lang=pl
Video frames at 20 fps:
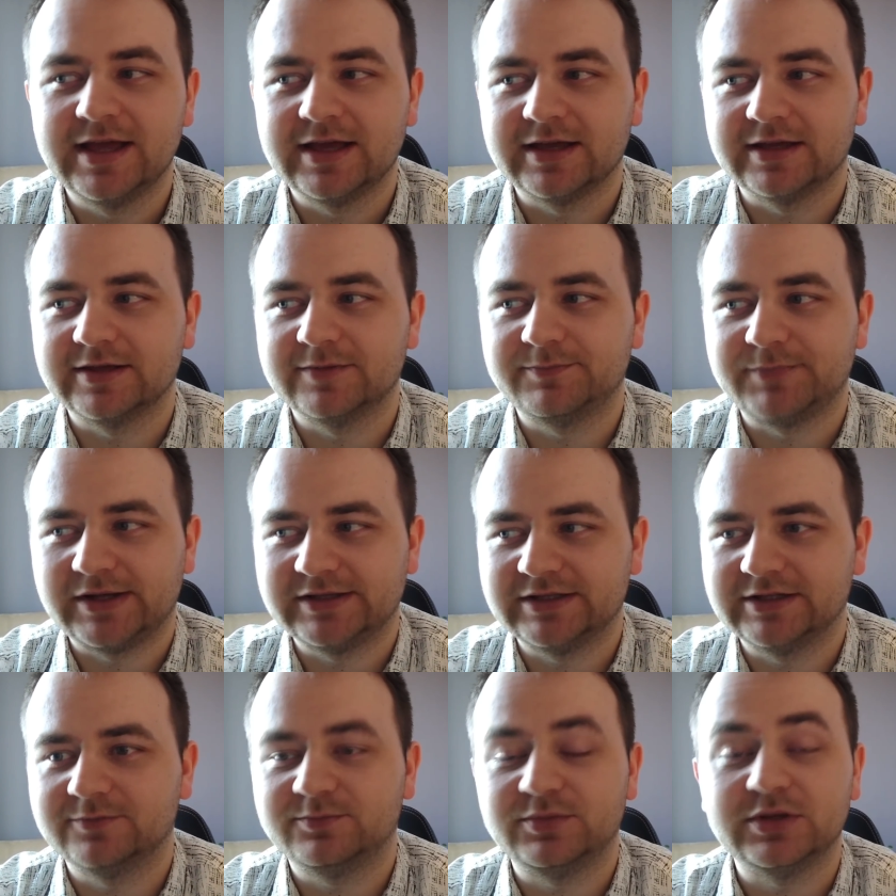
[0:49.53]
e,
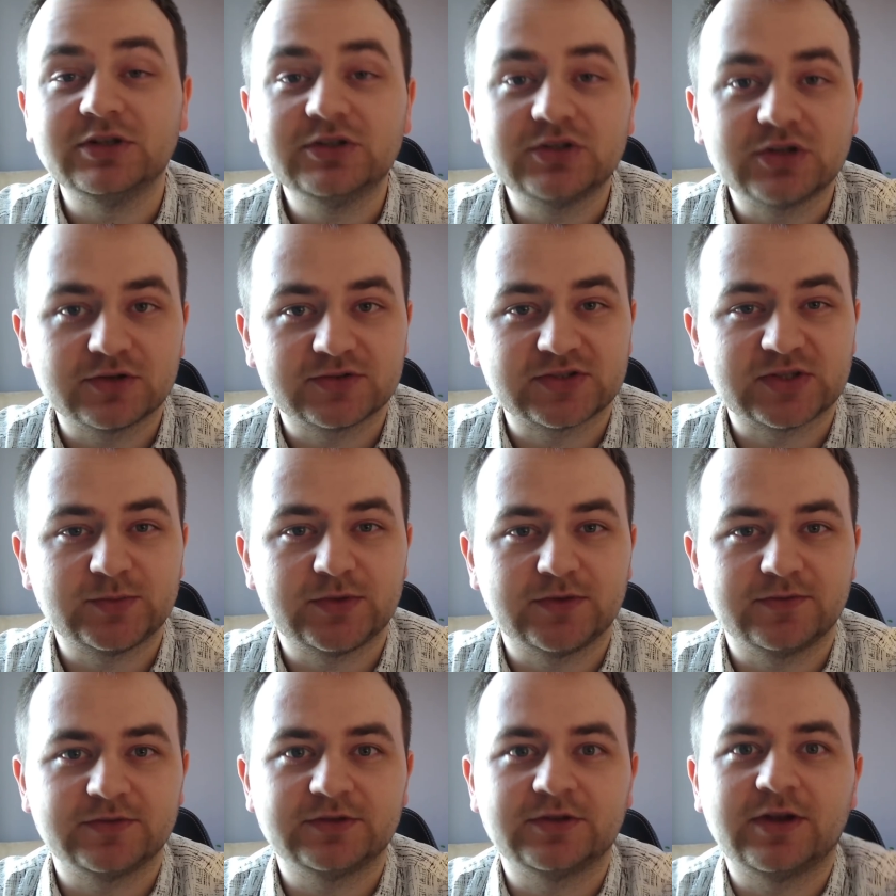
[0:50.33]
panel
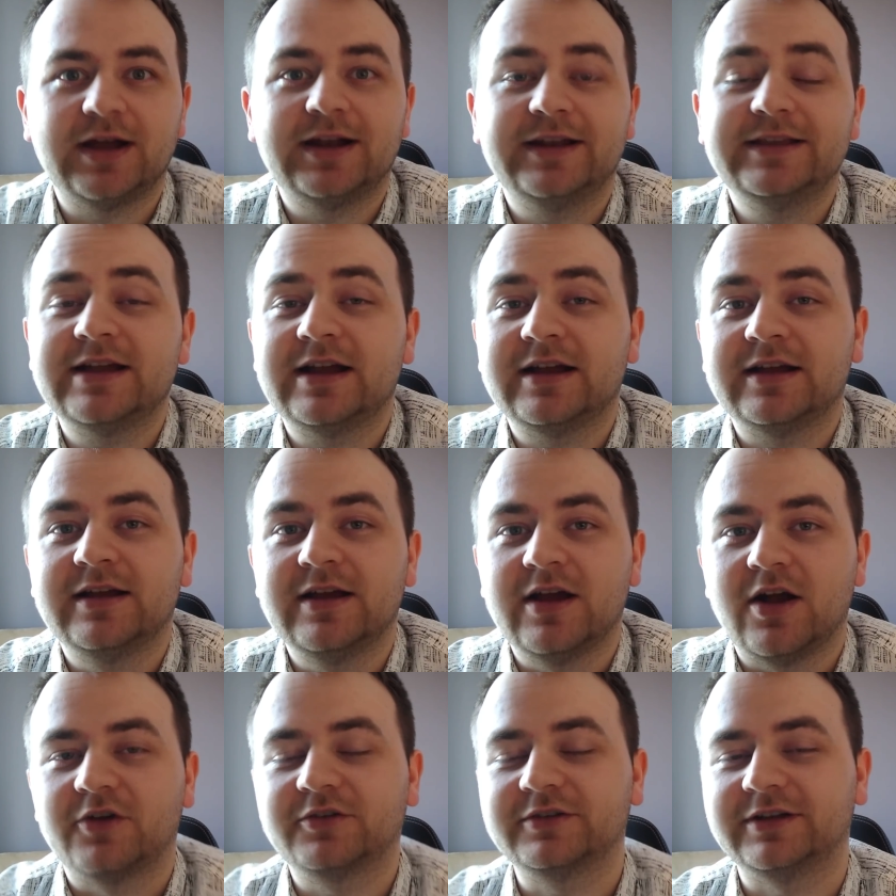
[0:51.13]
pięcioosobowy, no ale ja
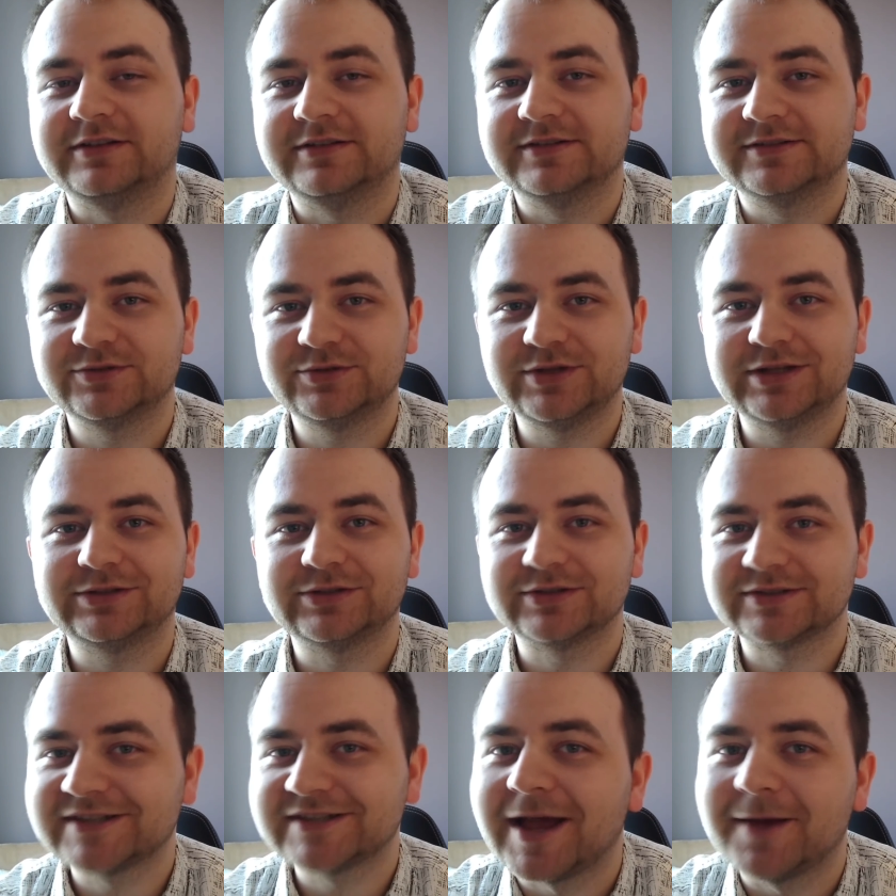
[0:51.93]
organizuję
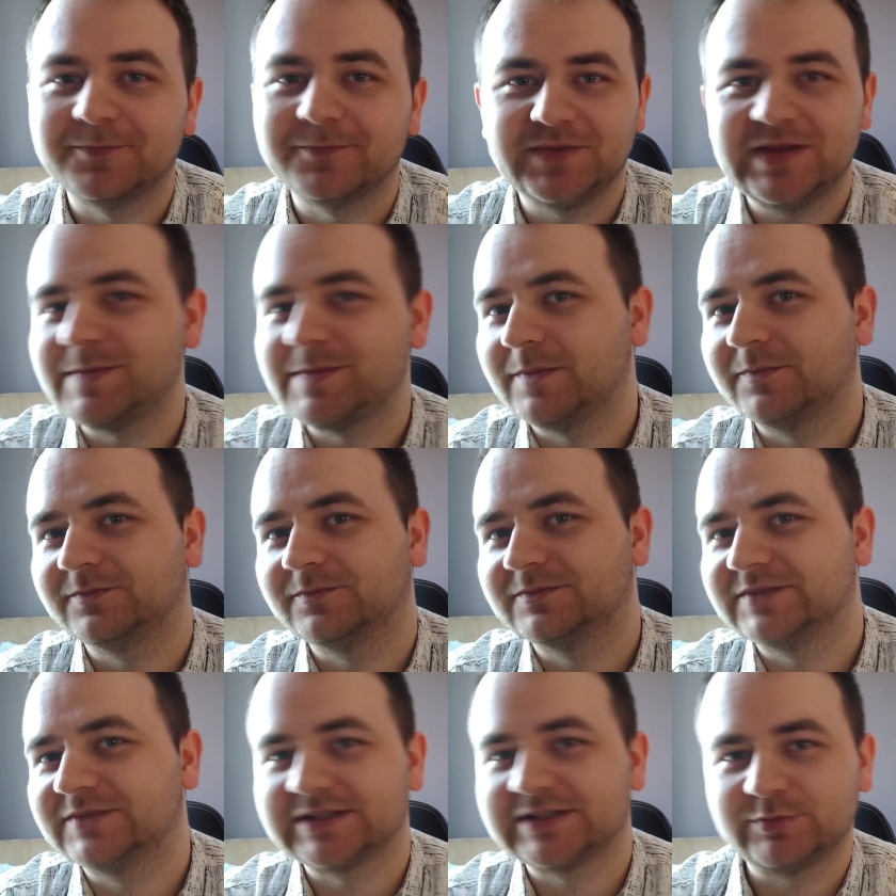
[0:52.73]
to sam, nie
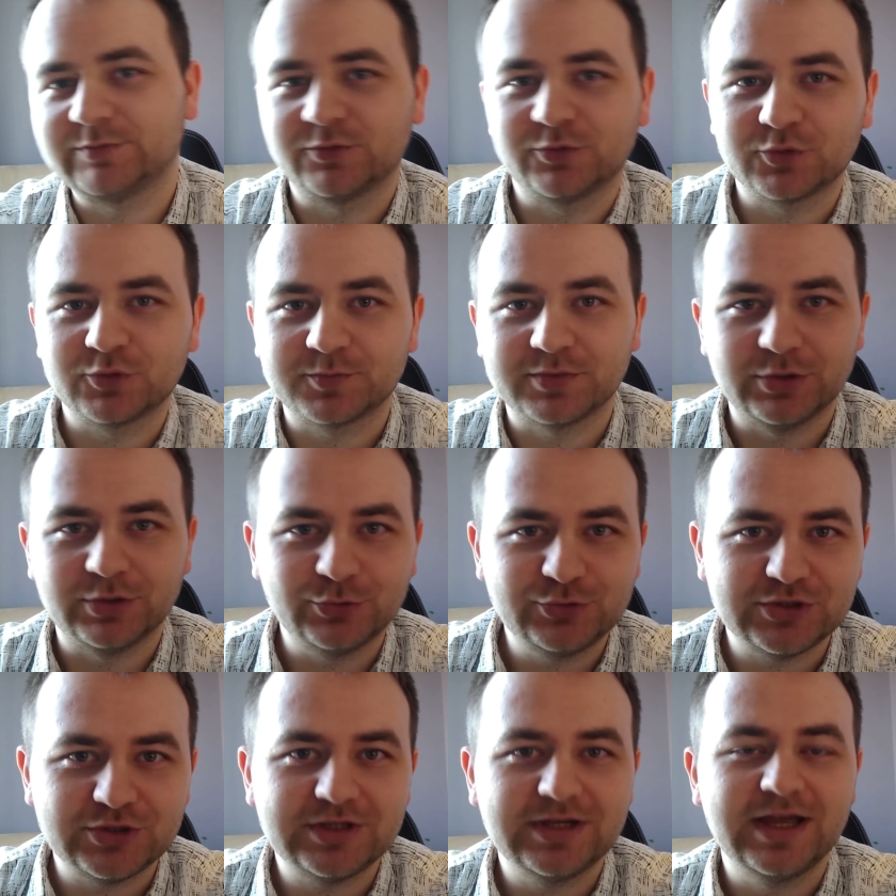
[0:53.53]
mam za sobą grupy
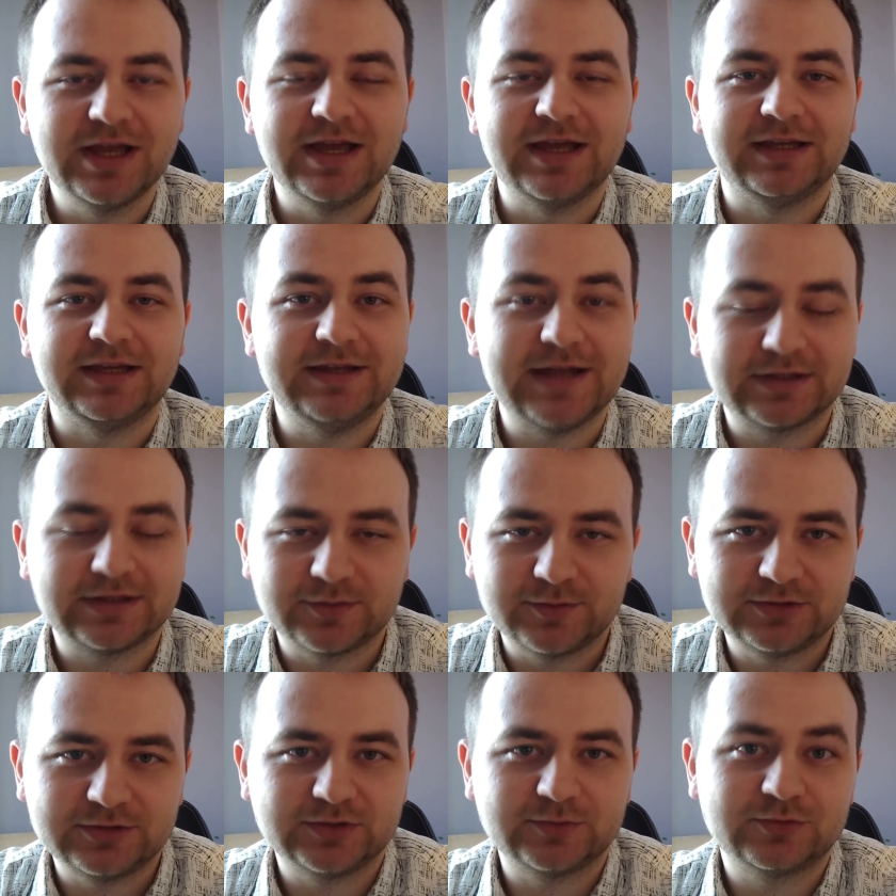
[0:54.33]
ludzi i ja to
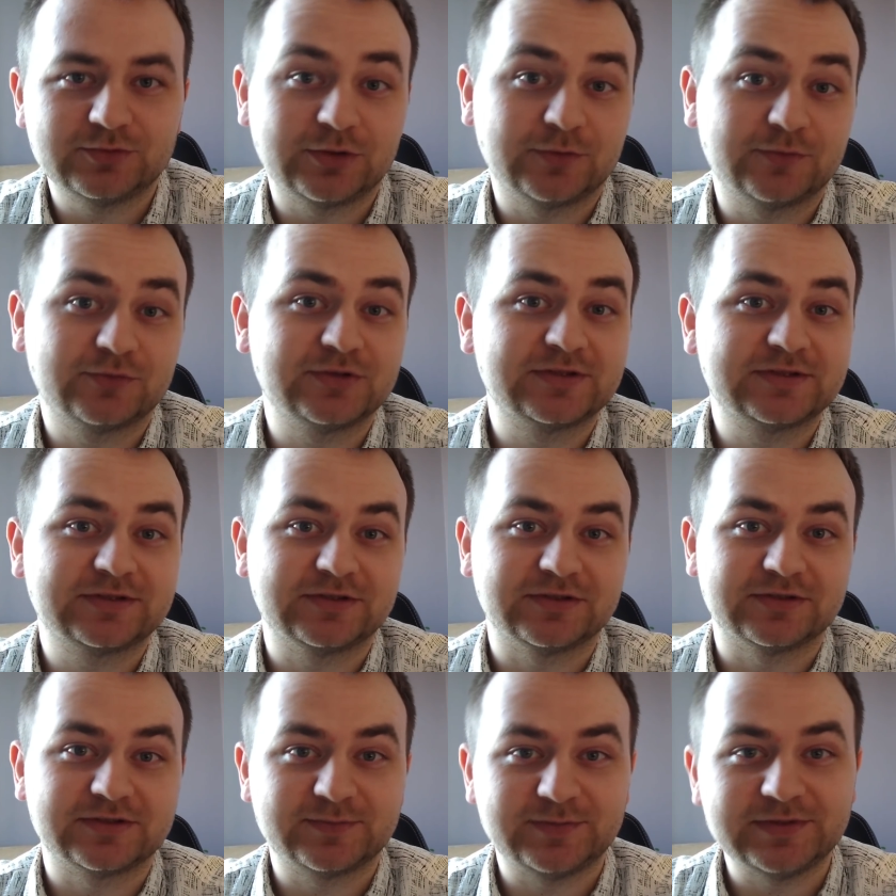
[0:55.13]
będę musiał
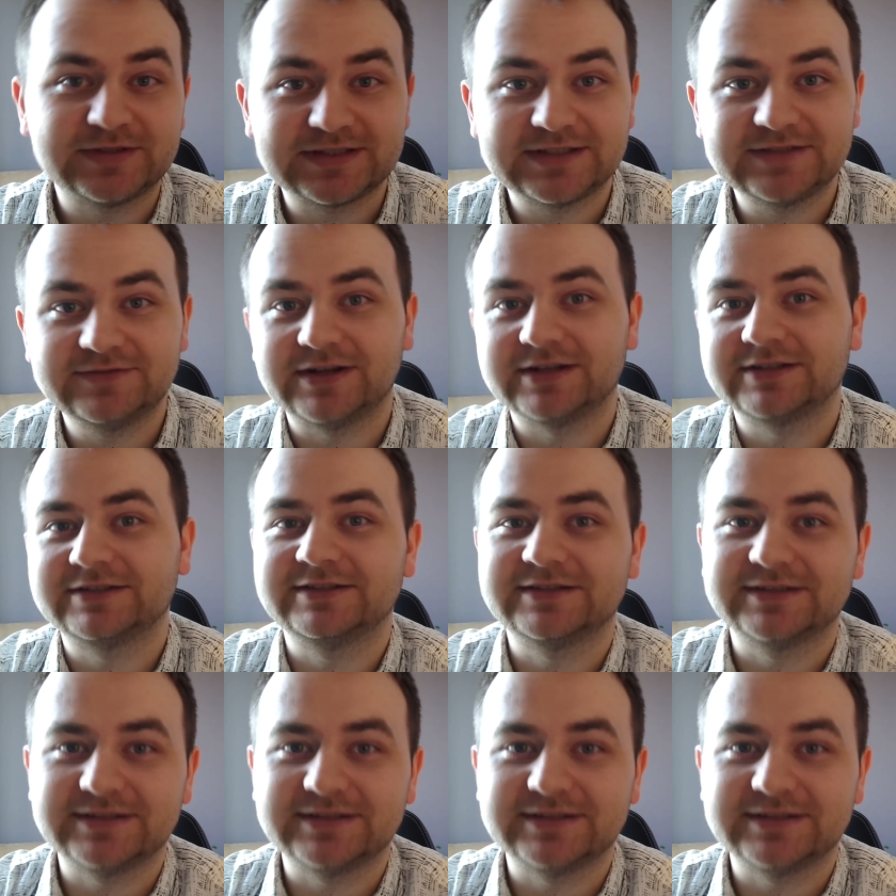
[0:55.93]
wszystko spisywać,